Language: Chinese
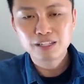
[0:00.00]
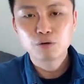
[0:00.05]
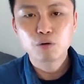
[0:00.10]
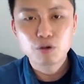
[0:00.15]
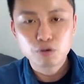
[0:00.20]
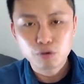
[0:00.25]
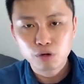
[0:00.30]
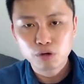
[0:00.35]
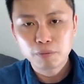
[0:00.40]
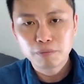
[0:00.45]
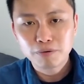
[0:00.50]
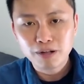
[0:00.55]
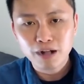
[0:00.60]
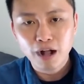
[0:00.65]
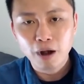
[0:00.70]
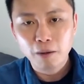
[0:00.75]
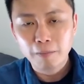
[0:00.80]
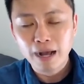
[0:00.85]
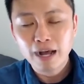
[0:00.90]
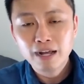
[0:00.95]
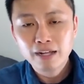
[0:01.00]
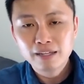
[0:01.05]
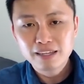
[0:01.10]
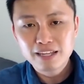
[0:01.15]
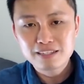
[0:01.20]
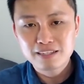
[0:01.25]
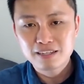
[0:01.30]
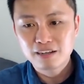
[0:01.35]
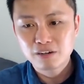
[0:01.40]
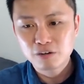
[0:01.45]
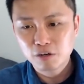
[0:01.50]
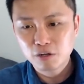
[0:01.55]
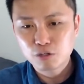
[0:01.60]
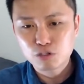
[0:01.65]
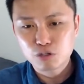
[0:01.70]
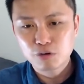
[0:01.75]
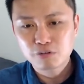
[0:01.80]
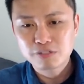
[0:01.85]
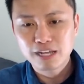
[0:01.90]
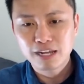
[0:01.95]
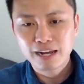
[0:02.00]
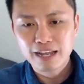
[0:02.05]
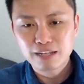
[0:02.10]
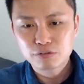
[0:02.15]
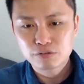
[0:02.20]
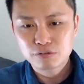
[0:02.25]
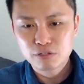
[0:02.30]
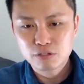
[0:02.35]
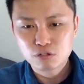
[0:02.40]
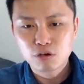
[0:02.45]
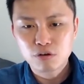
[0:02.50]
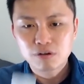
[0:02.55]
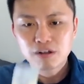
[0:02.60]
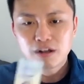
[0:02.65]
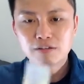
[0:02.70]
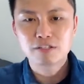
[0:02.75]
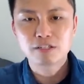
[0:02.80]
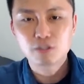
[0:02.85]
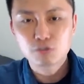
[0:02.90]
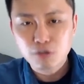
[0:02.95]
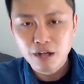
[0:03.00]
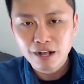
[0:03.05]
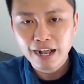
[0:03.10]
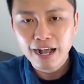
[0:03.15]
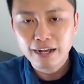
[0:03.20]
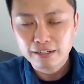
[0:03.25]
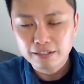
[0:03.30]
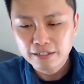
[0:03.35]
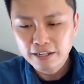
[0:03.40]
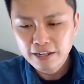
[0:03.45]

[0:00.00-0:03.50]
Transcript: 的回馈率不高嘛，他只能够用抽奖来就是冲高这个刷卡额。